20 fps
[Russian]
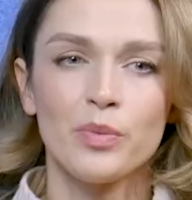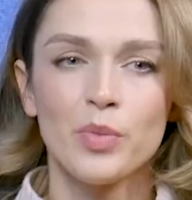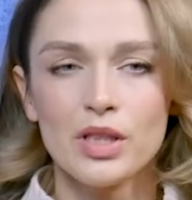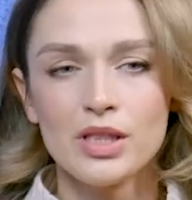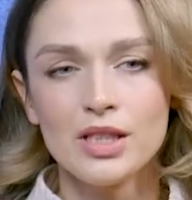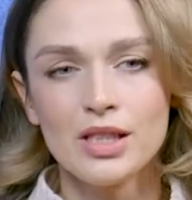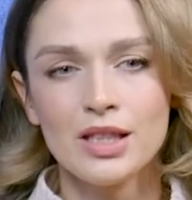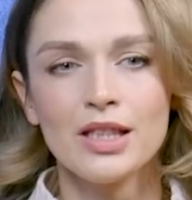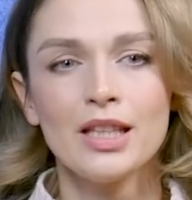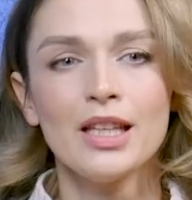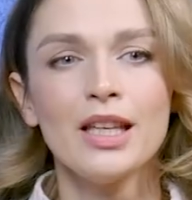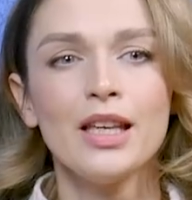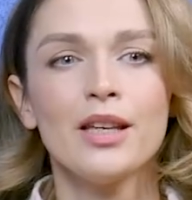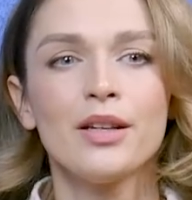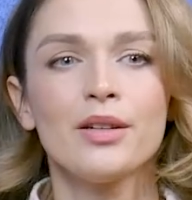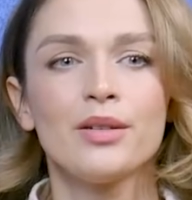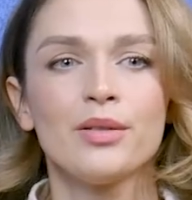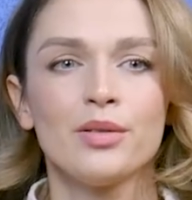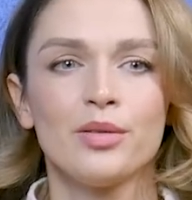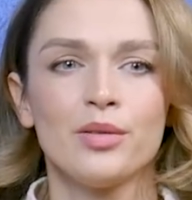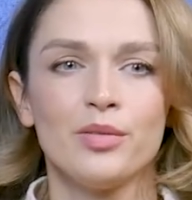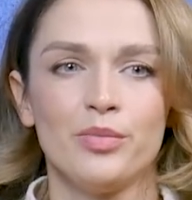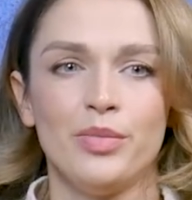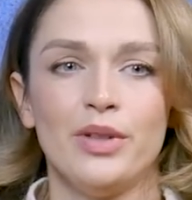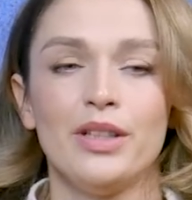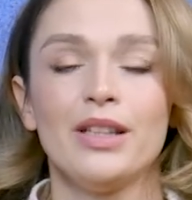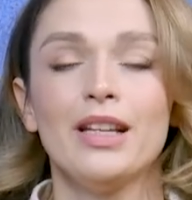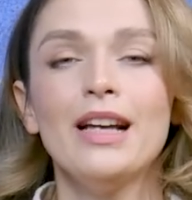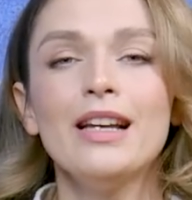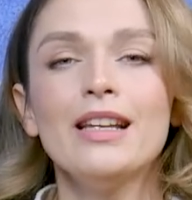простые,
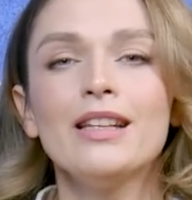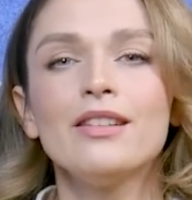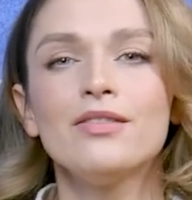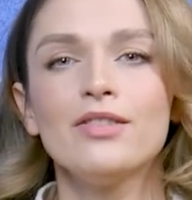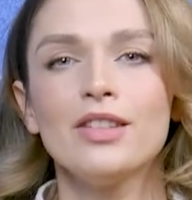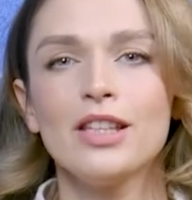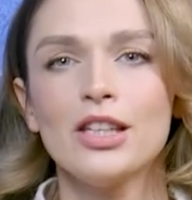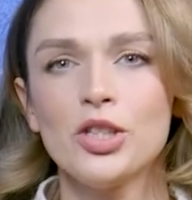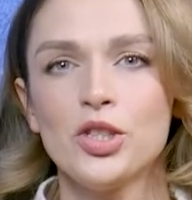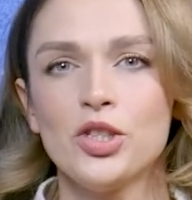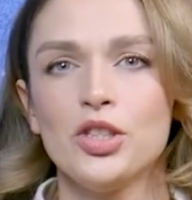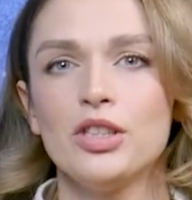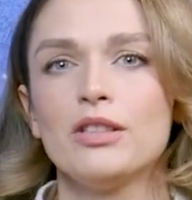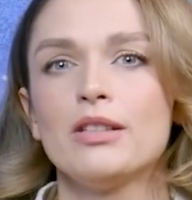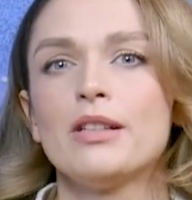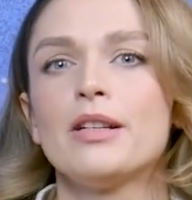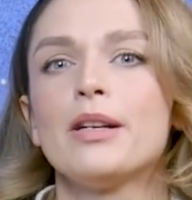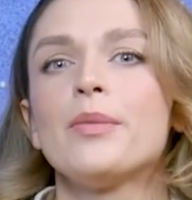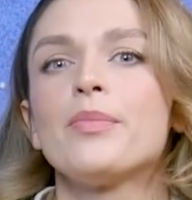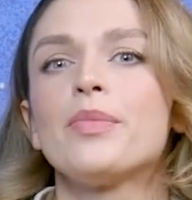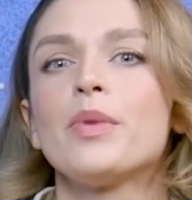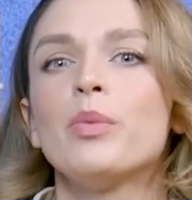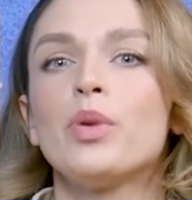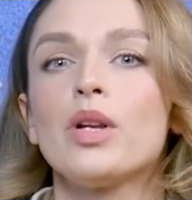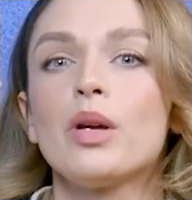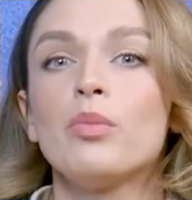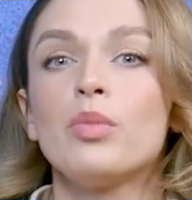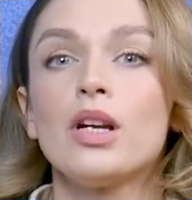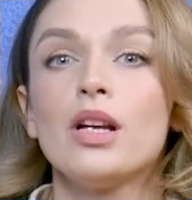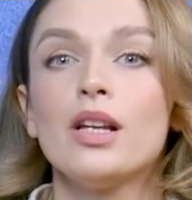банальные вещи
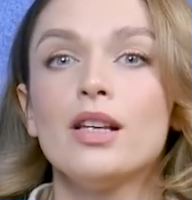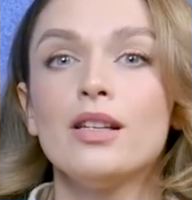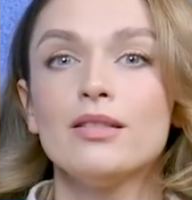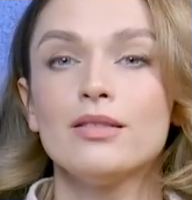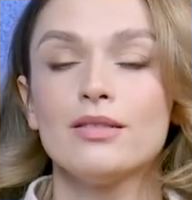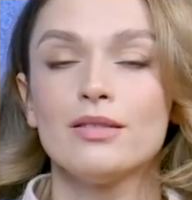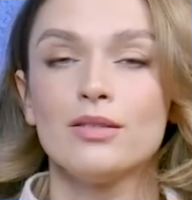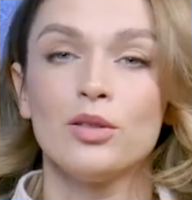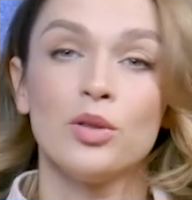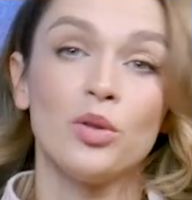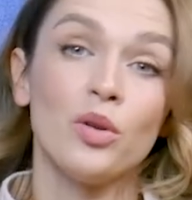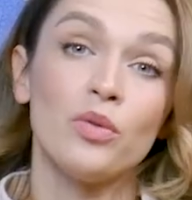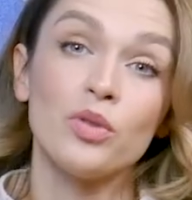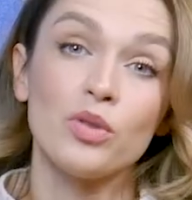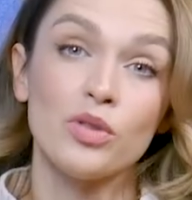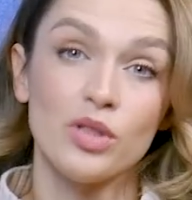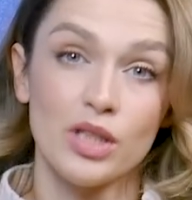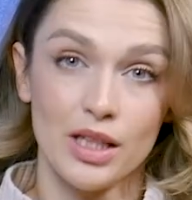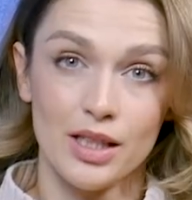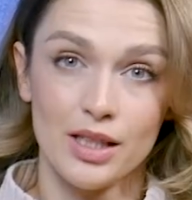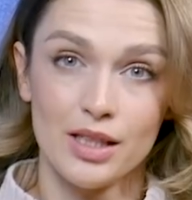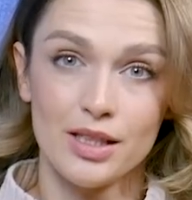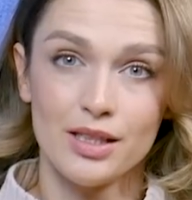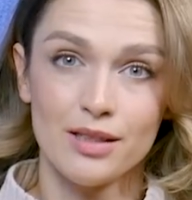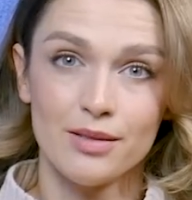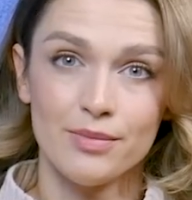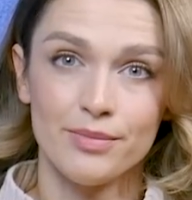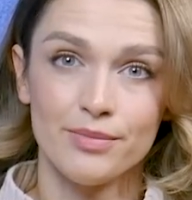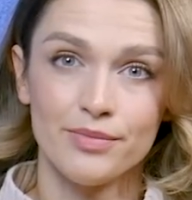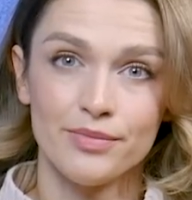приобрели новую ценность.